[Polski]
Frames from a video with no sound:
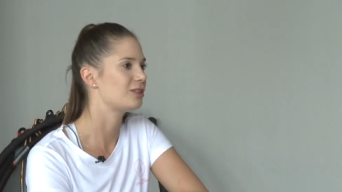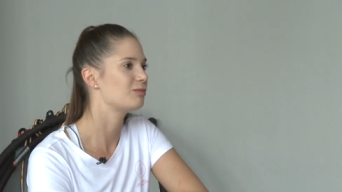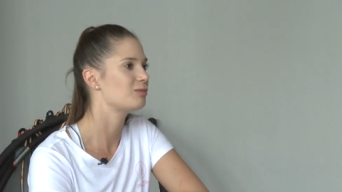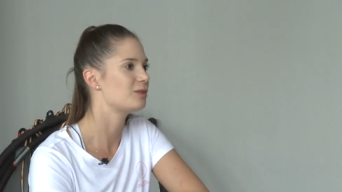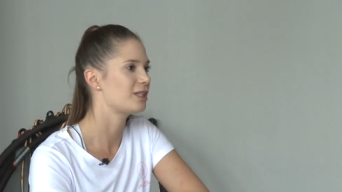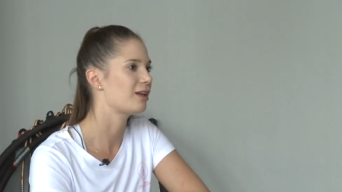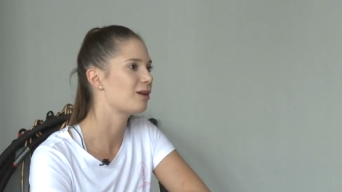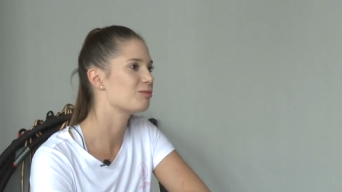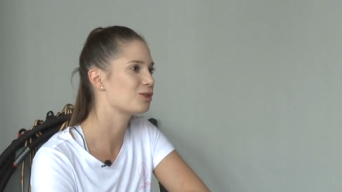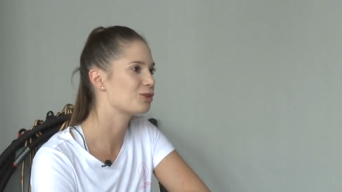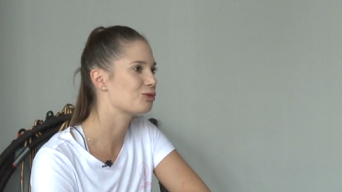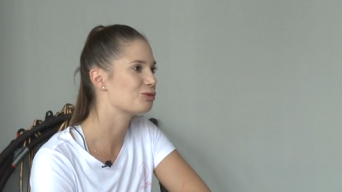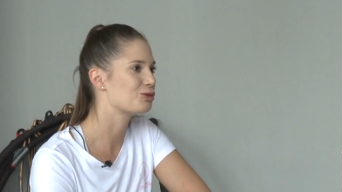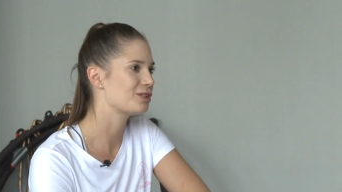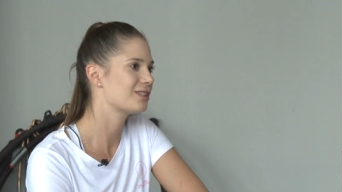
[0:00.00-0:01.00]
Myślałam,
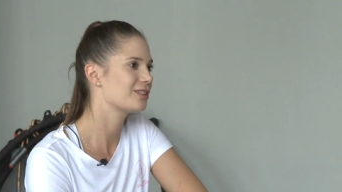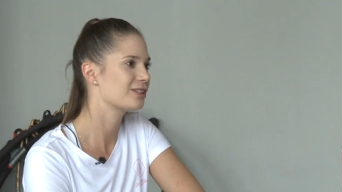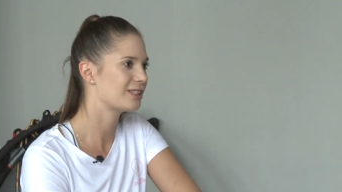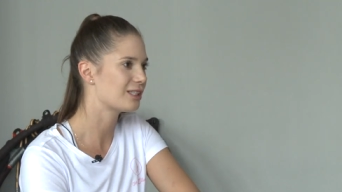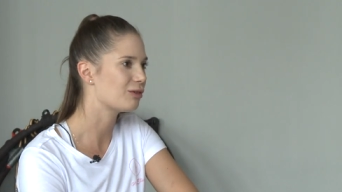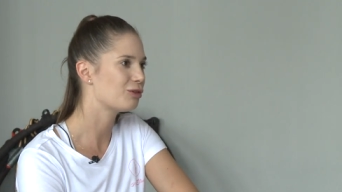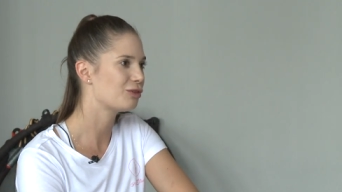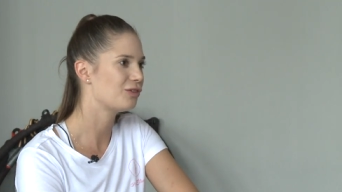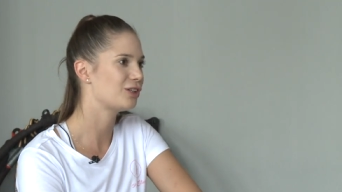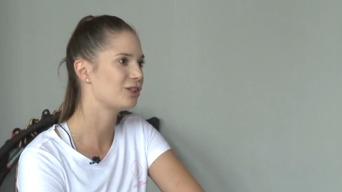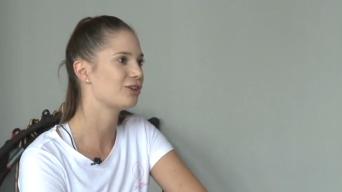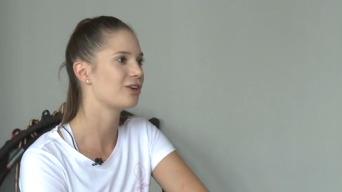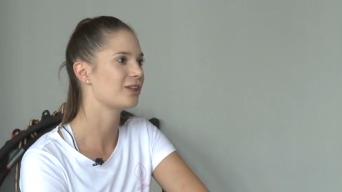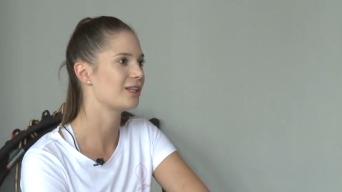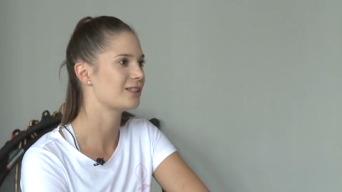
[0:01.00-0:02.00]
że to już jest
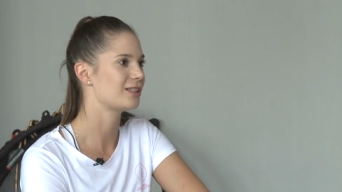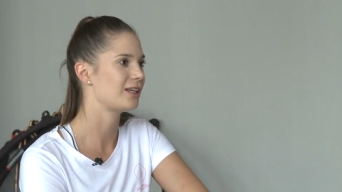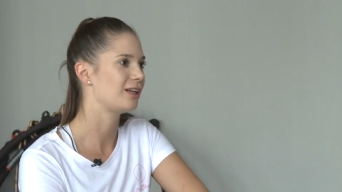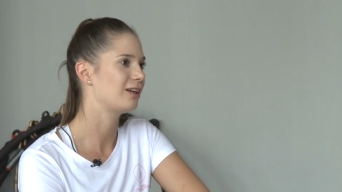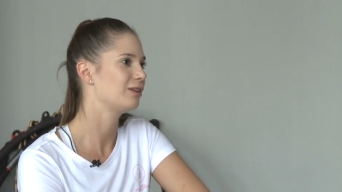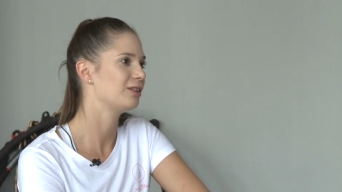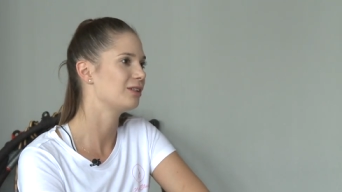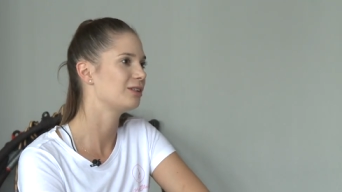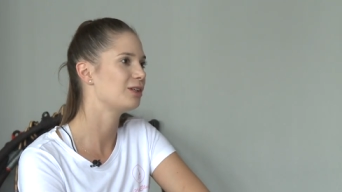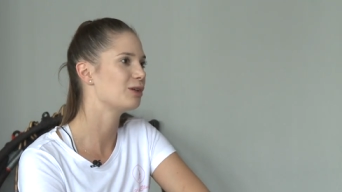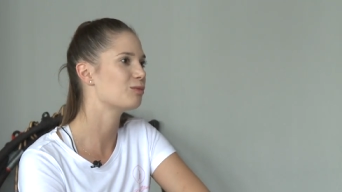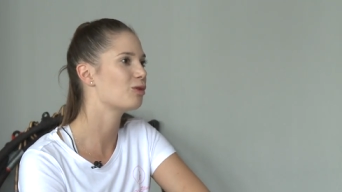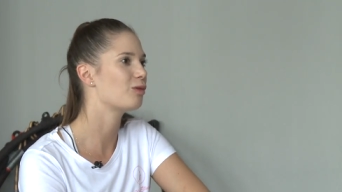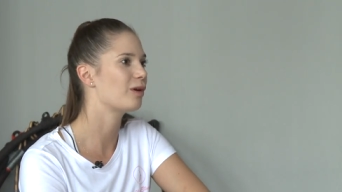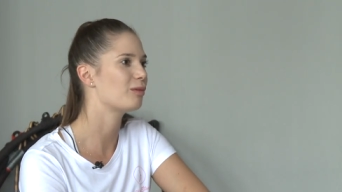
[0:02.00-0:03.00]
całkowity koniec, ale
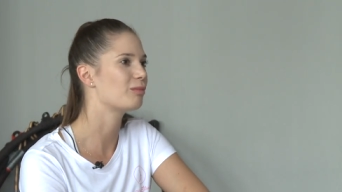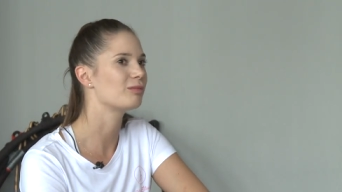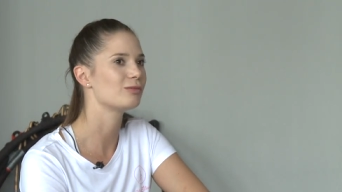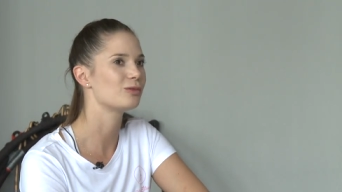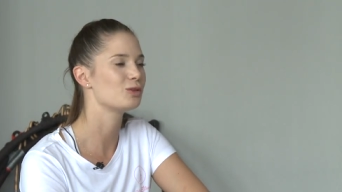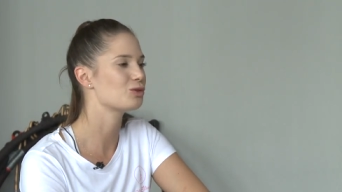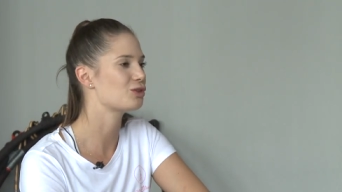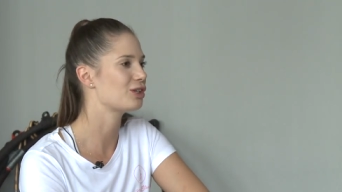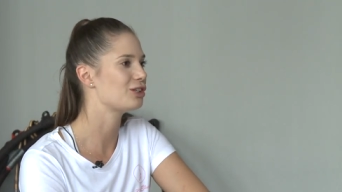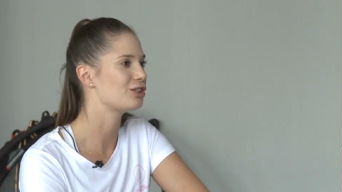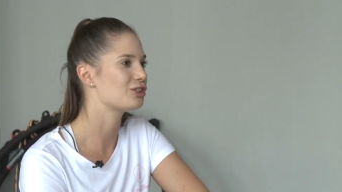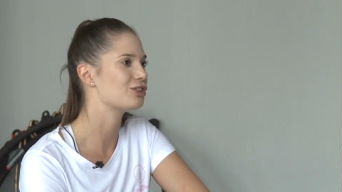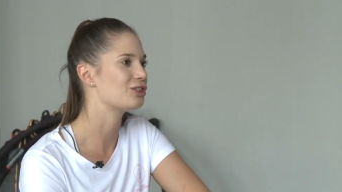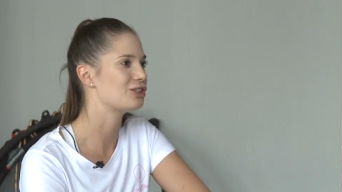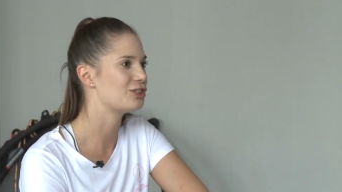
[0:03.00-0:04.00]
nie mogłam dłużej
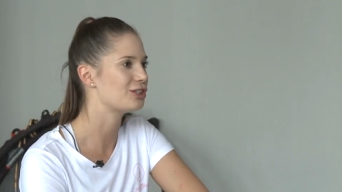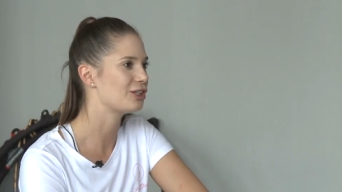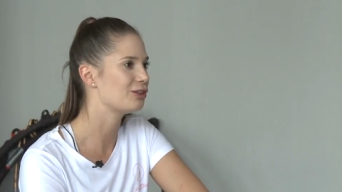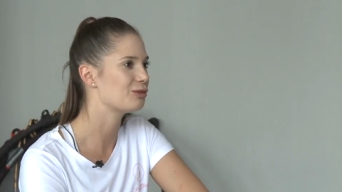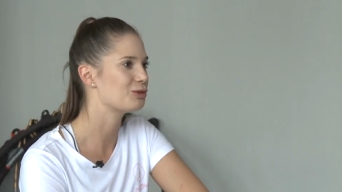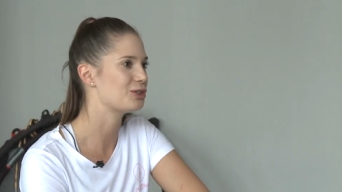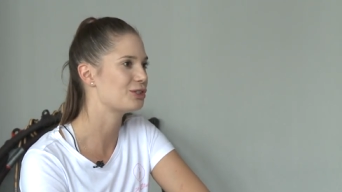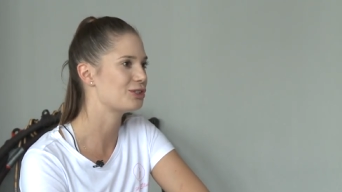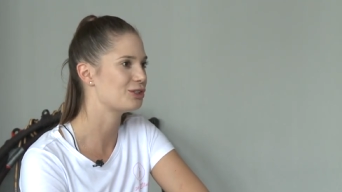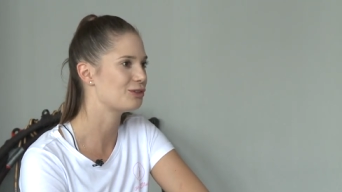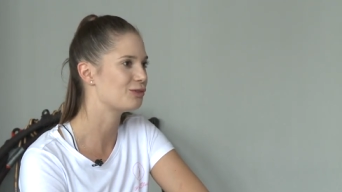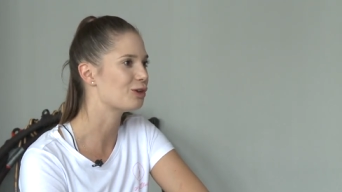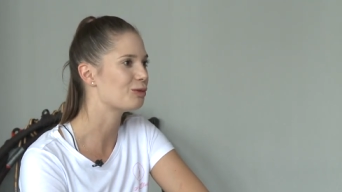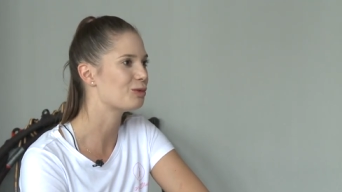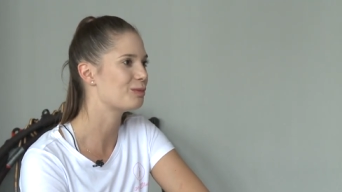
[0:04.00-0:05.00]
niż tydzień usiedzieć
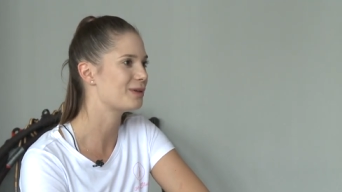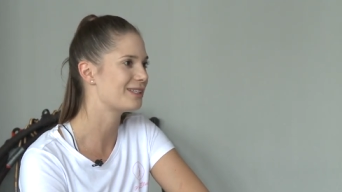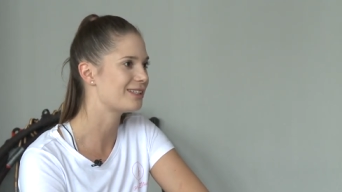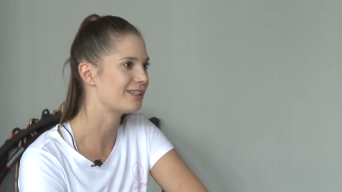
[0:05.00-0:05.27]
w domu bez